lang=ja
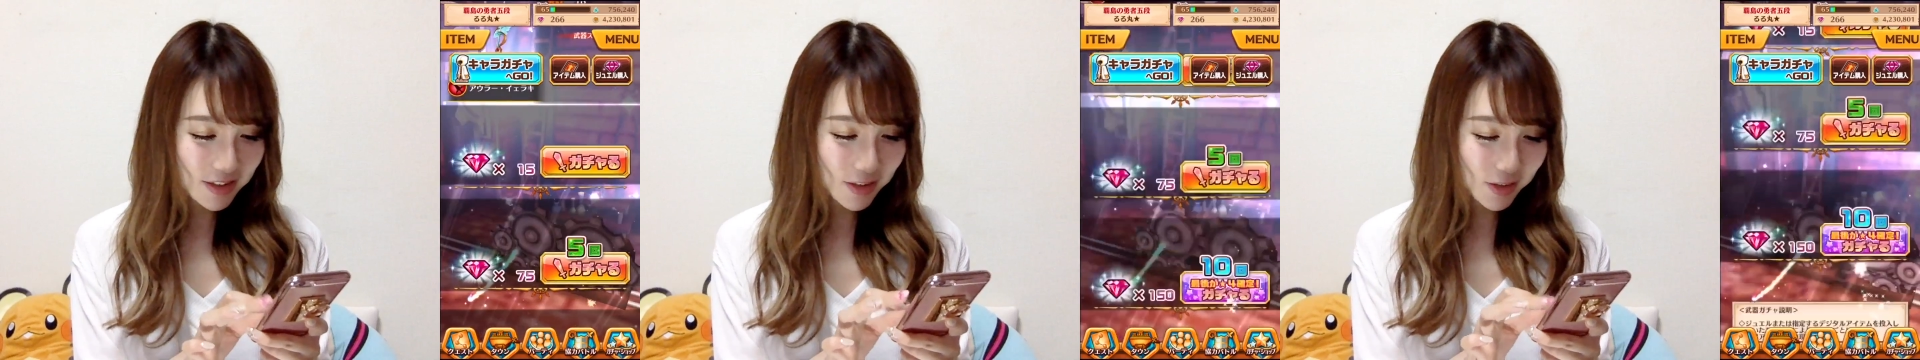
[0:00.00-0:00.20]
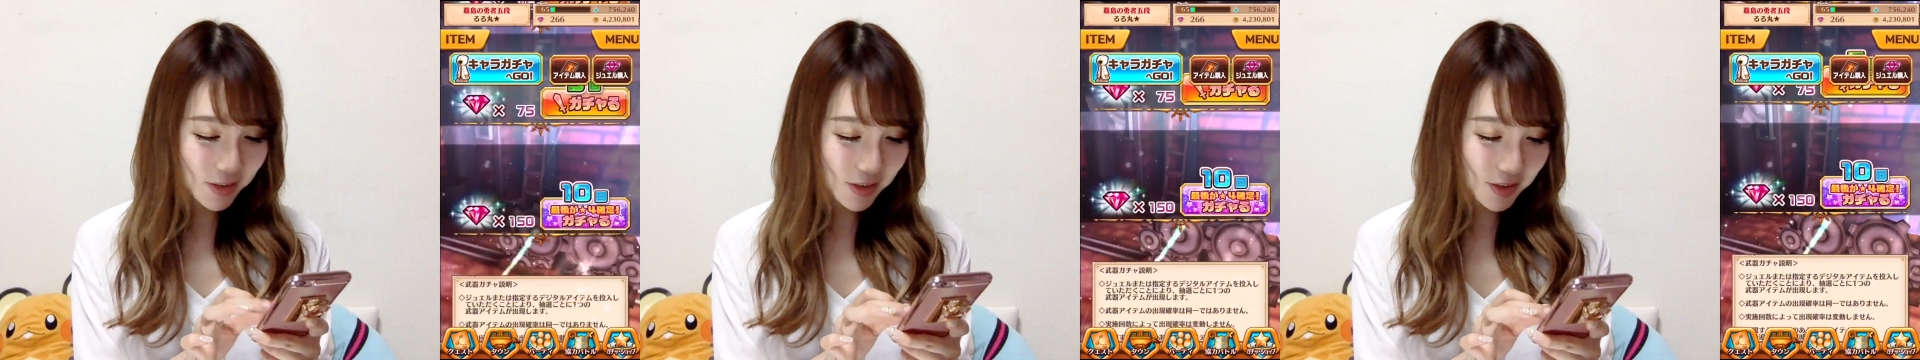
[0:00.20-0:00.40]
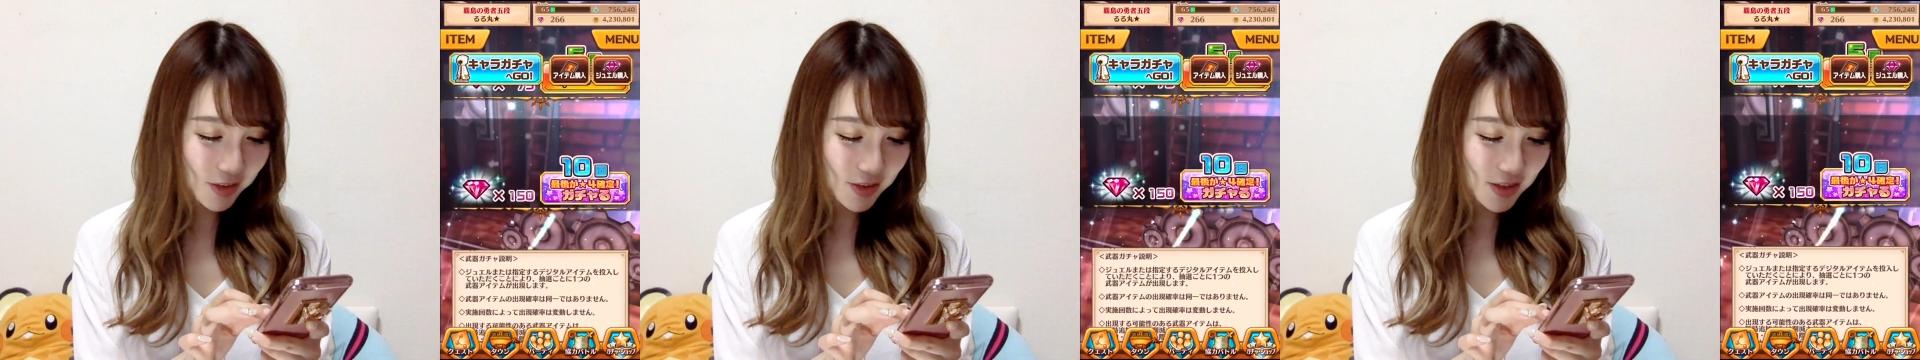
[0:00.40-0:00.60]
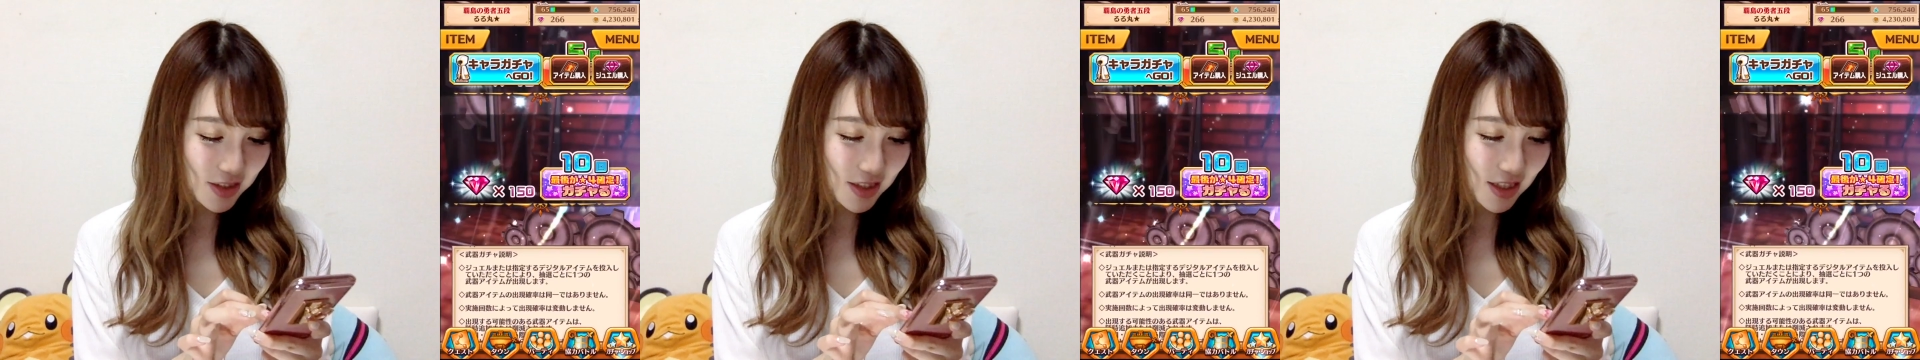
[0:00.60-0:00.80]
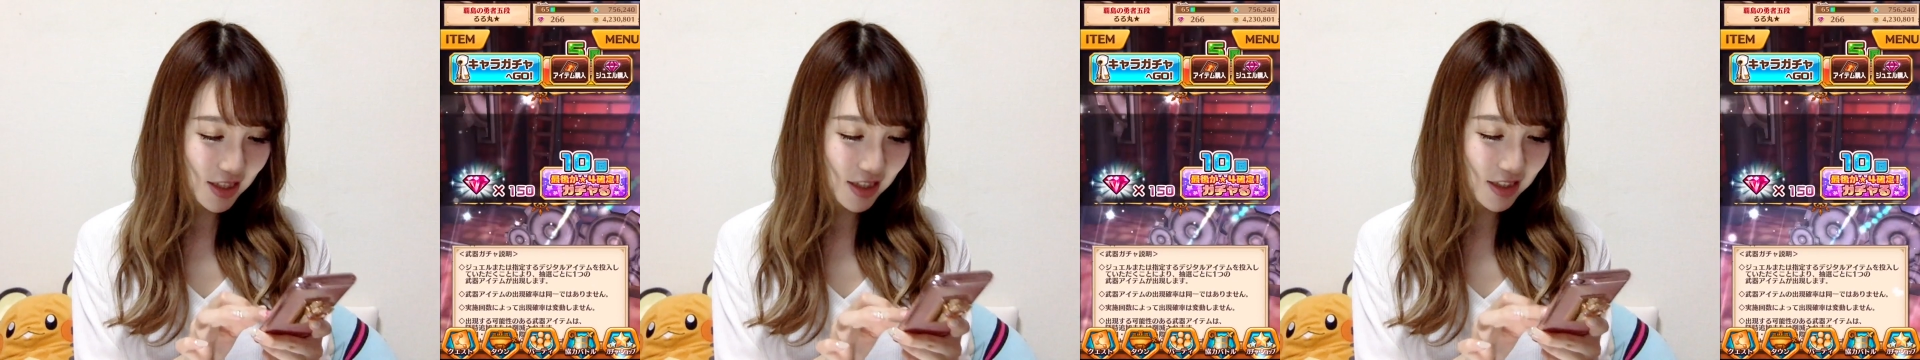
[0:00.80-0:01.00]
速こち
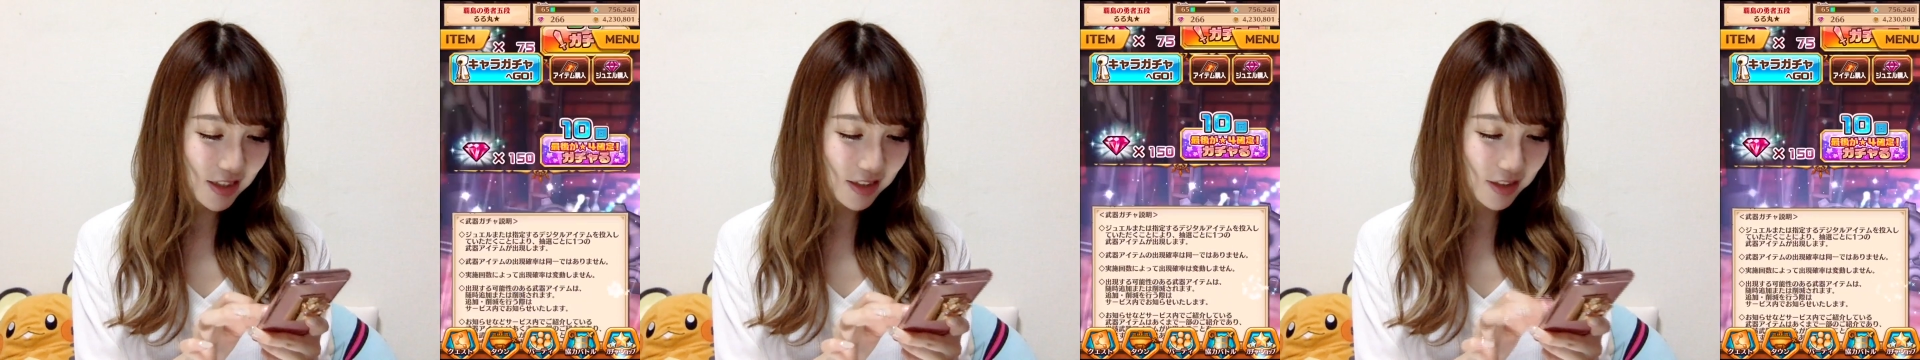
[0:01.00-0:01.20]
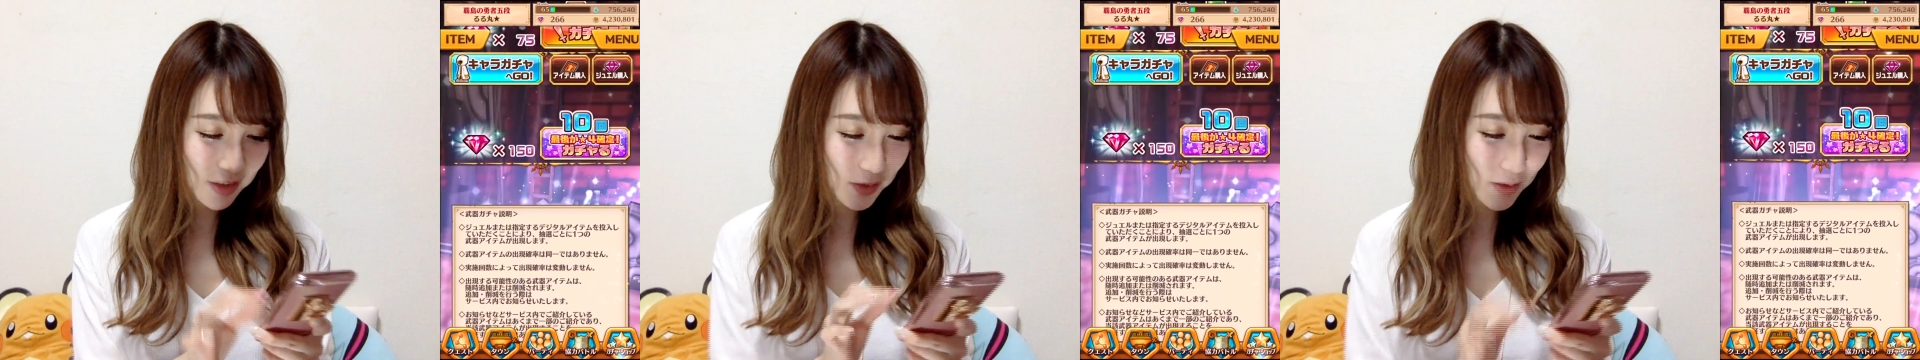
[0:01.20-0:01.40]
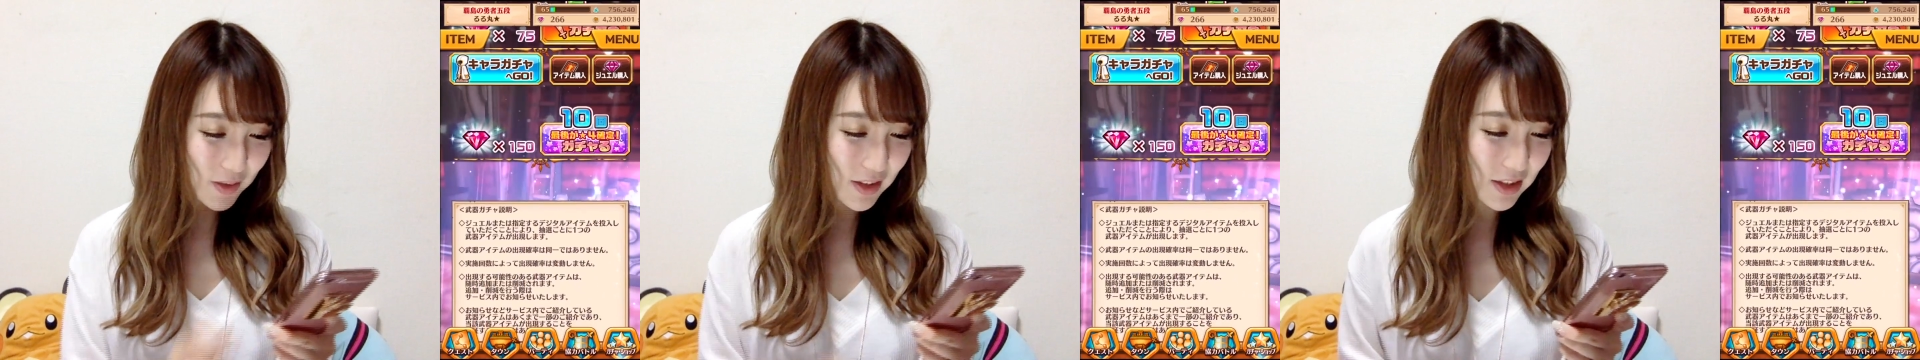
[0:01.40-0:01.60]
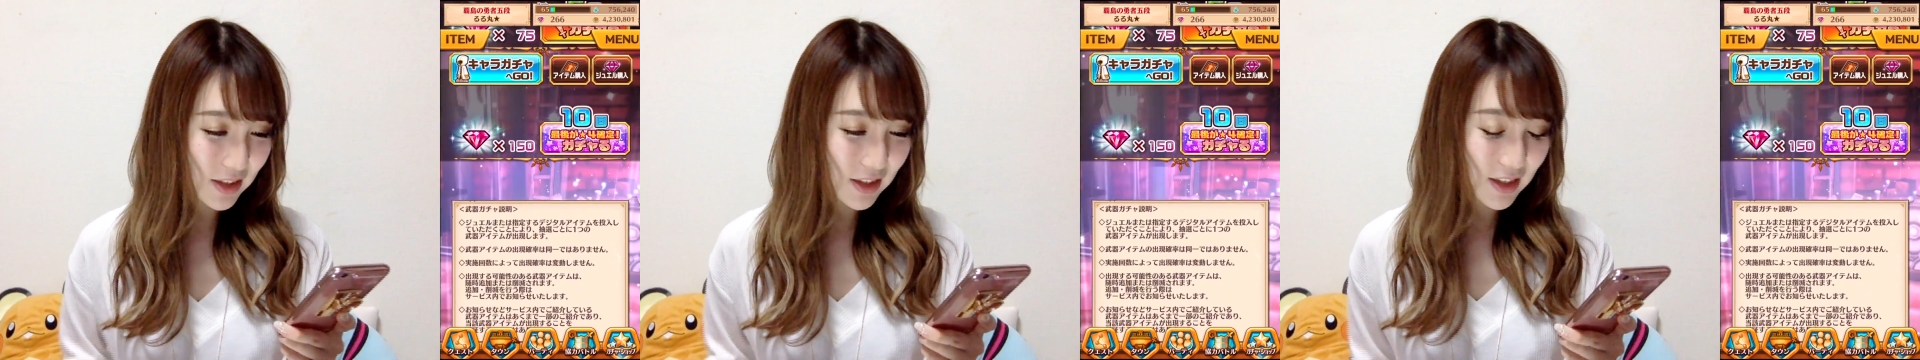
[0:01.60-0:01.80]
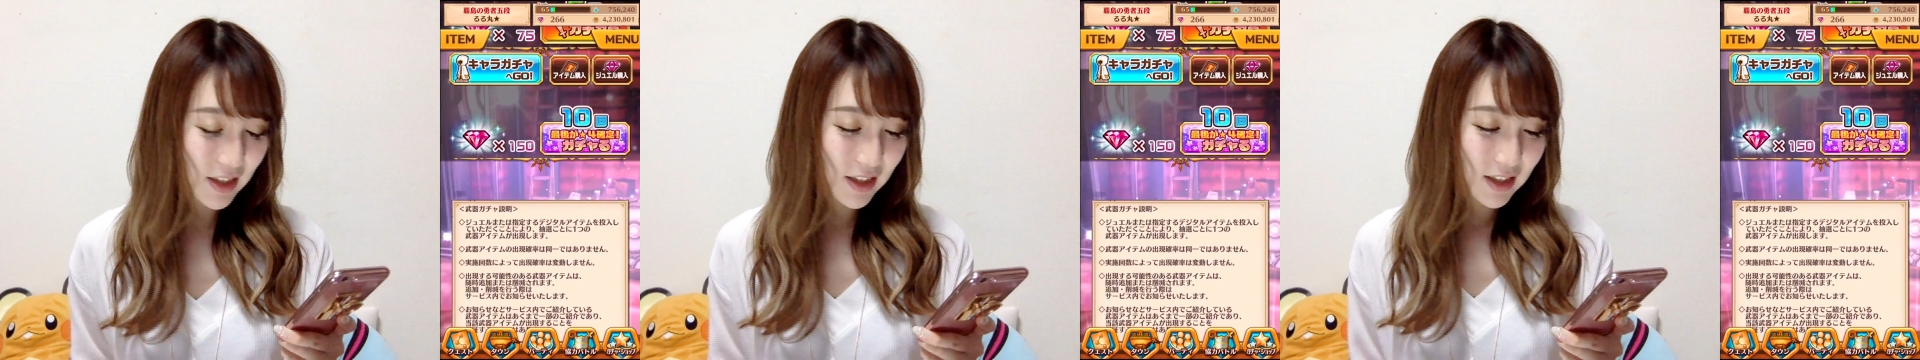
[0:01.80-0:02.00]
ら引いていきたいと思いま
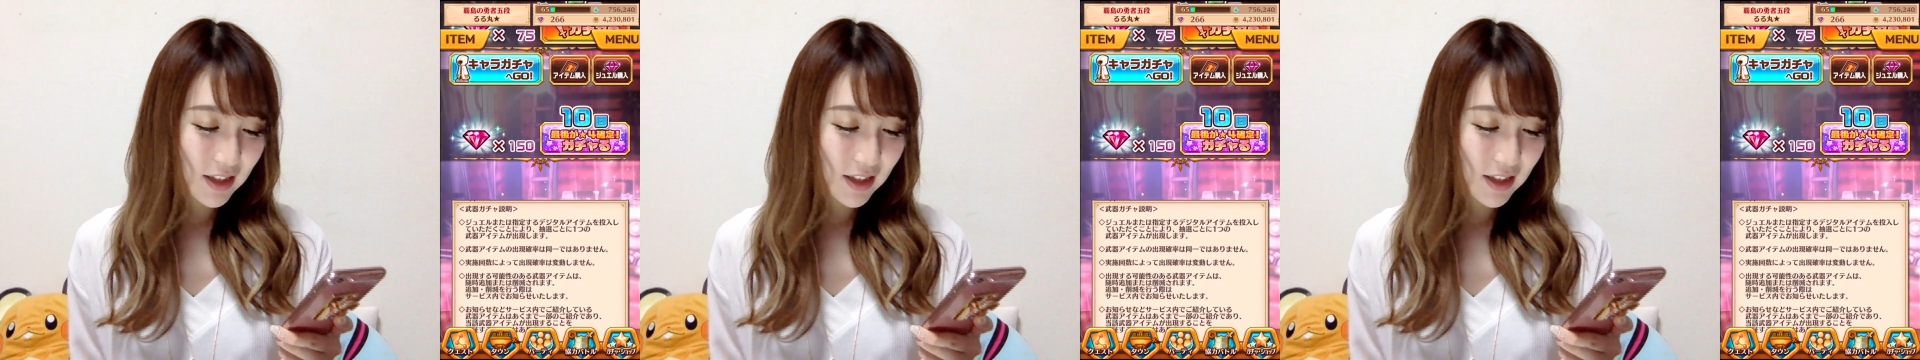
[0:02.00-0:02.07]
す。